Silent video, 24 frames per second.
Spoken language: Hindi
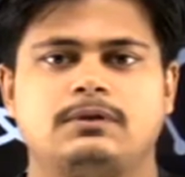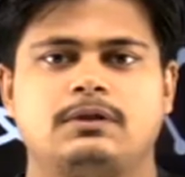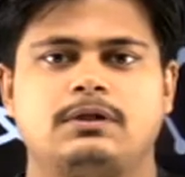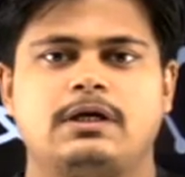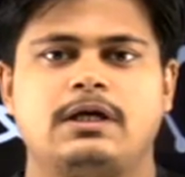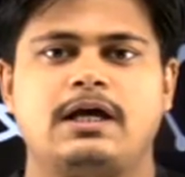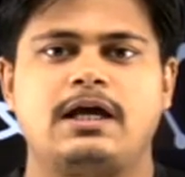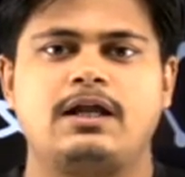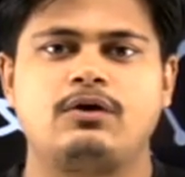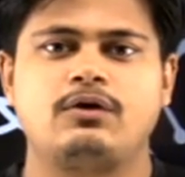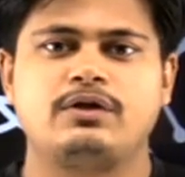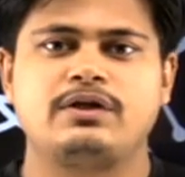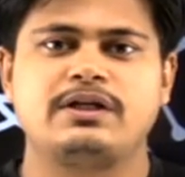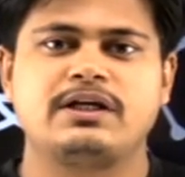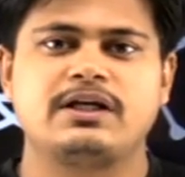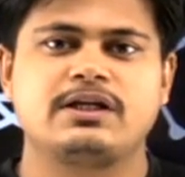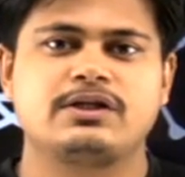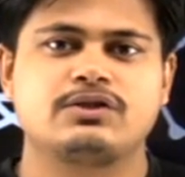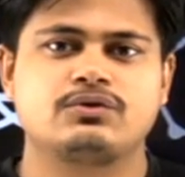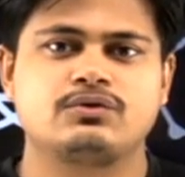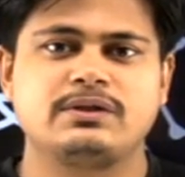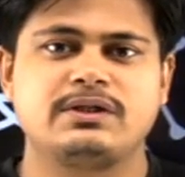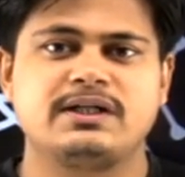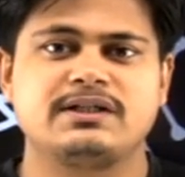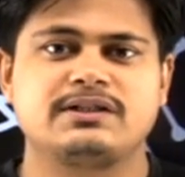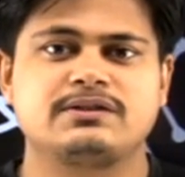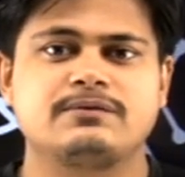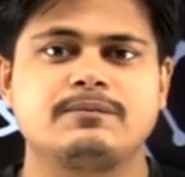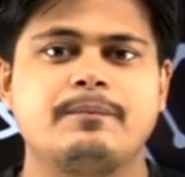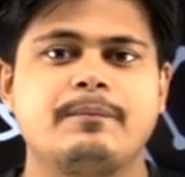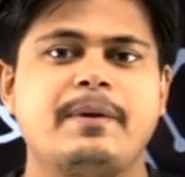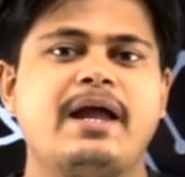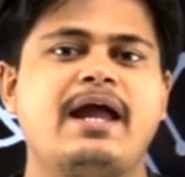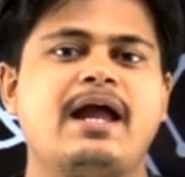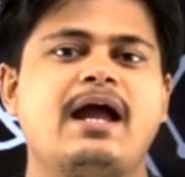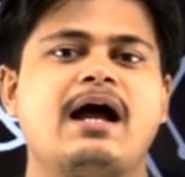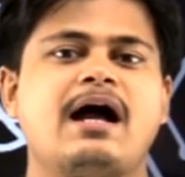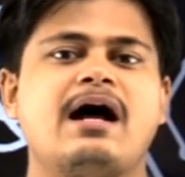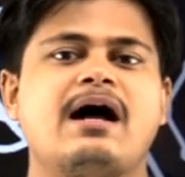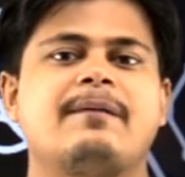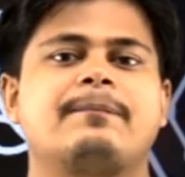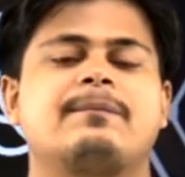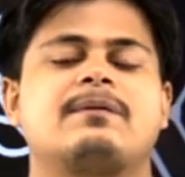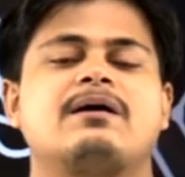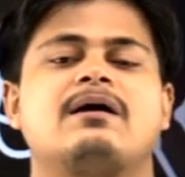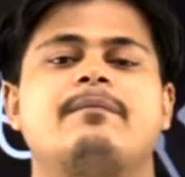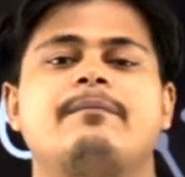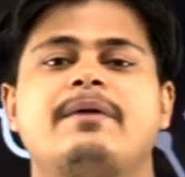हेलो डियर स्टूडेंट्स मैं
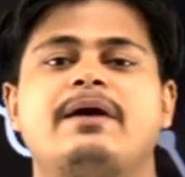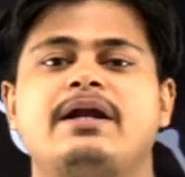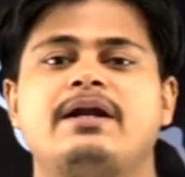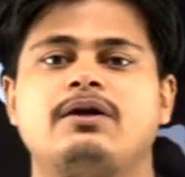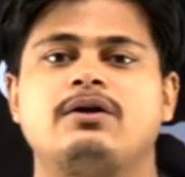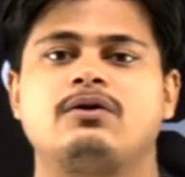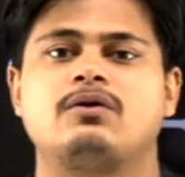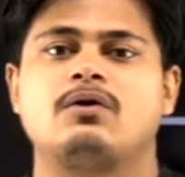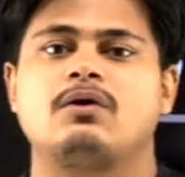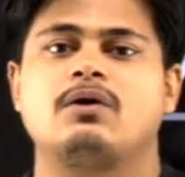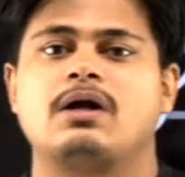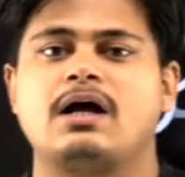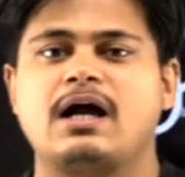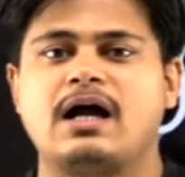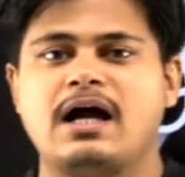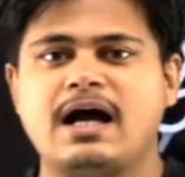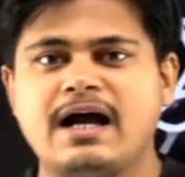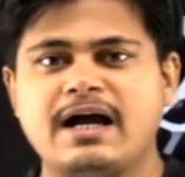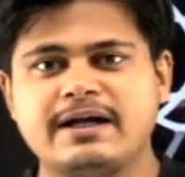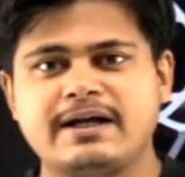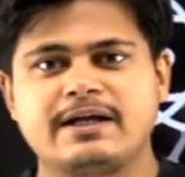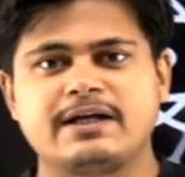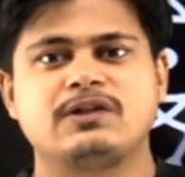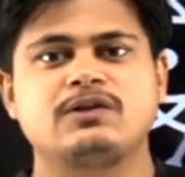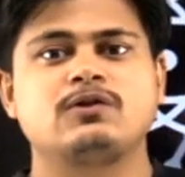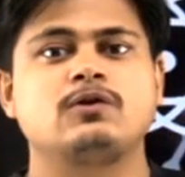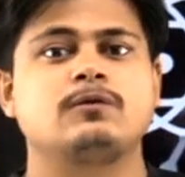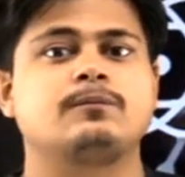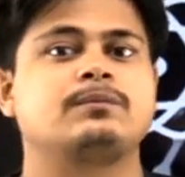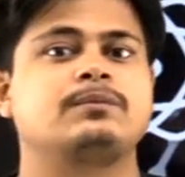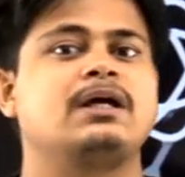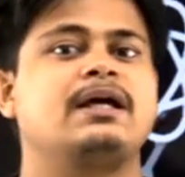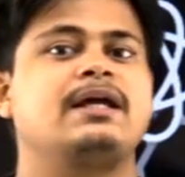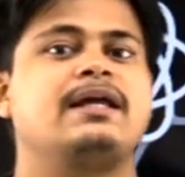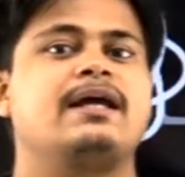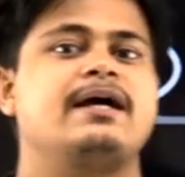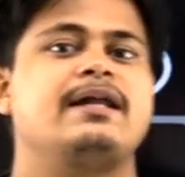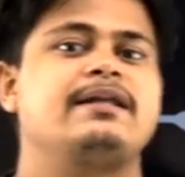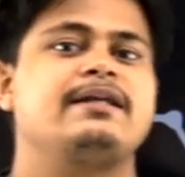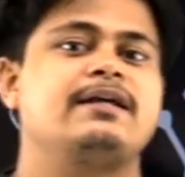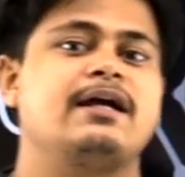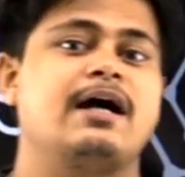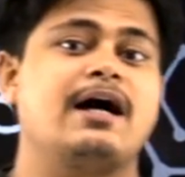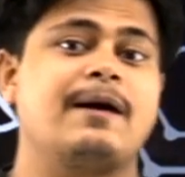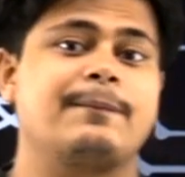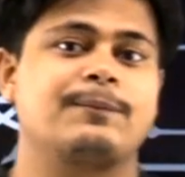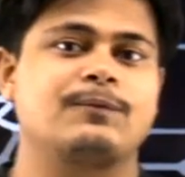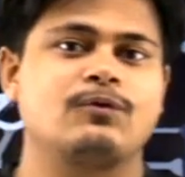आपका मेंटोर अंकित गुप्ता यानी
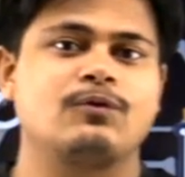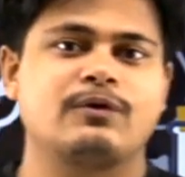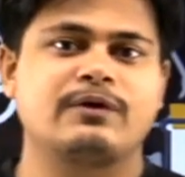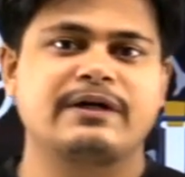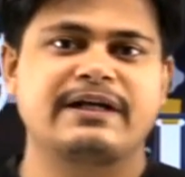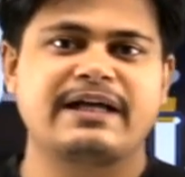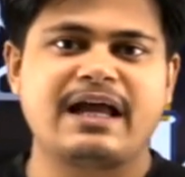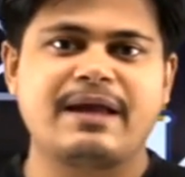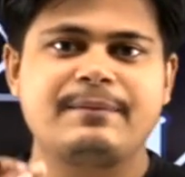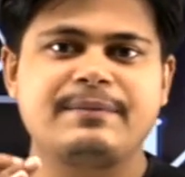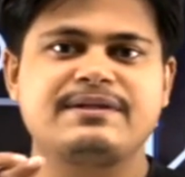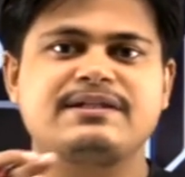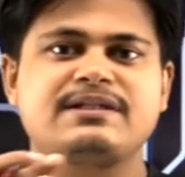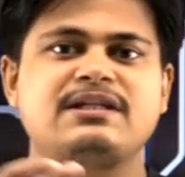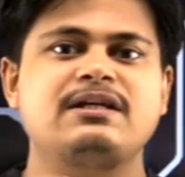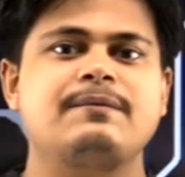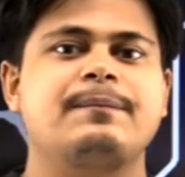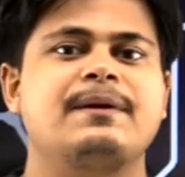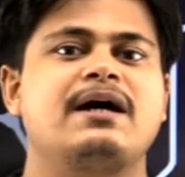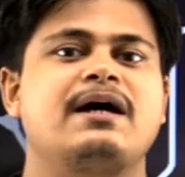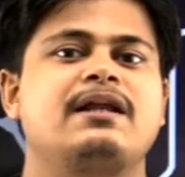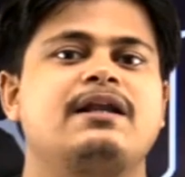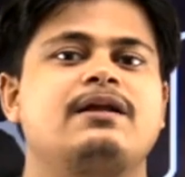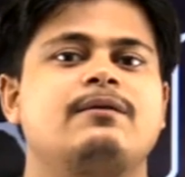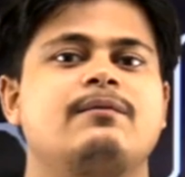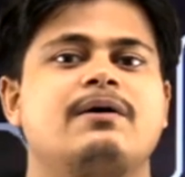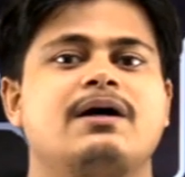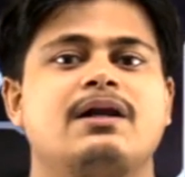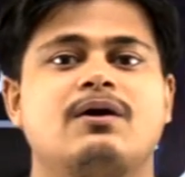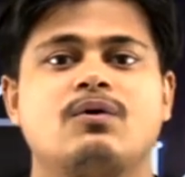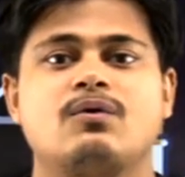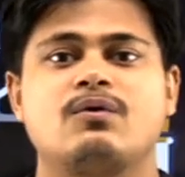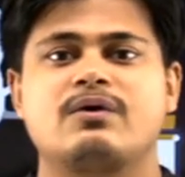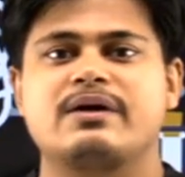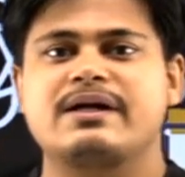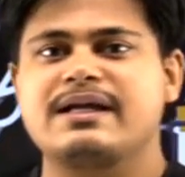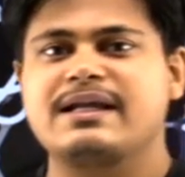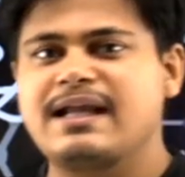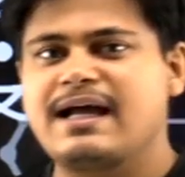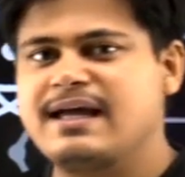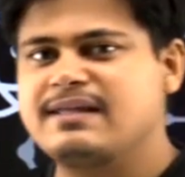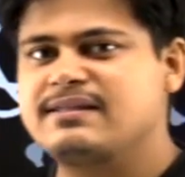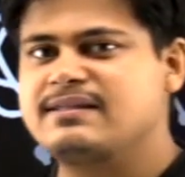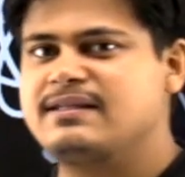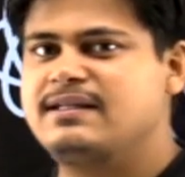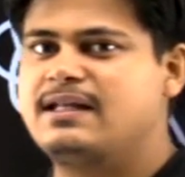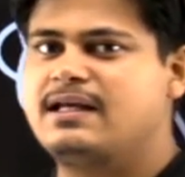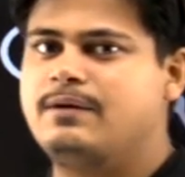आपको केमिस्ट्री पढ़ाने वाला हूं
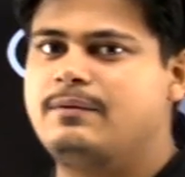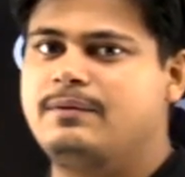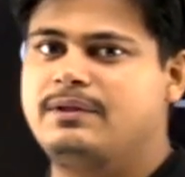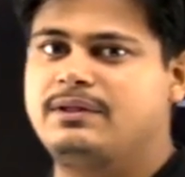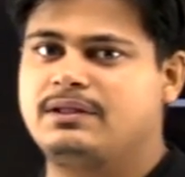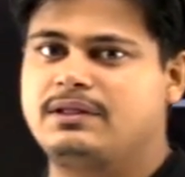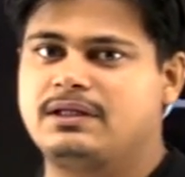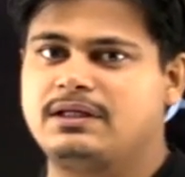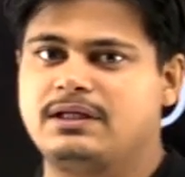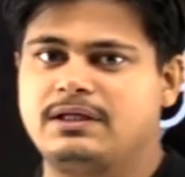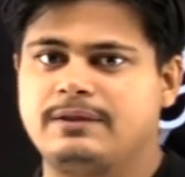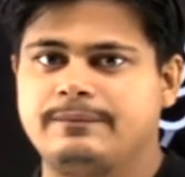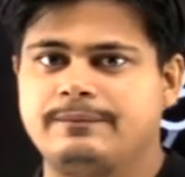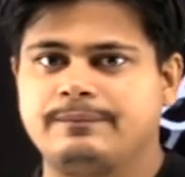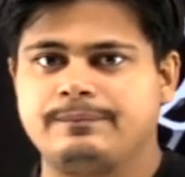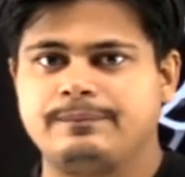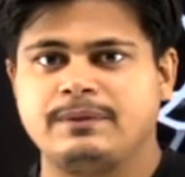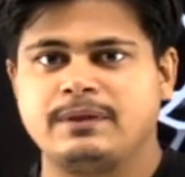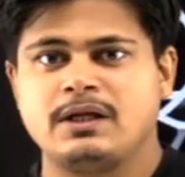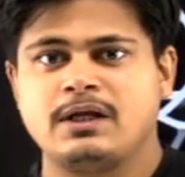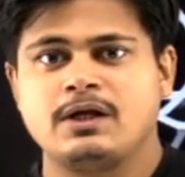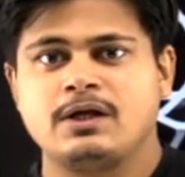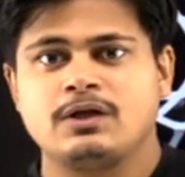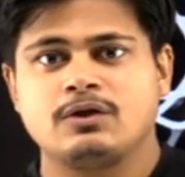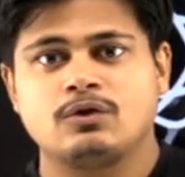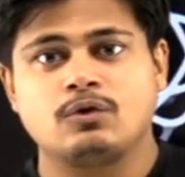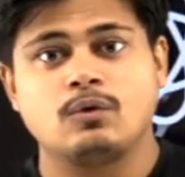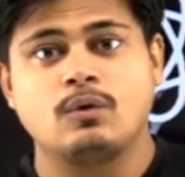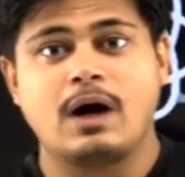क्लास इलेवेंथ की तो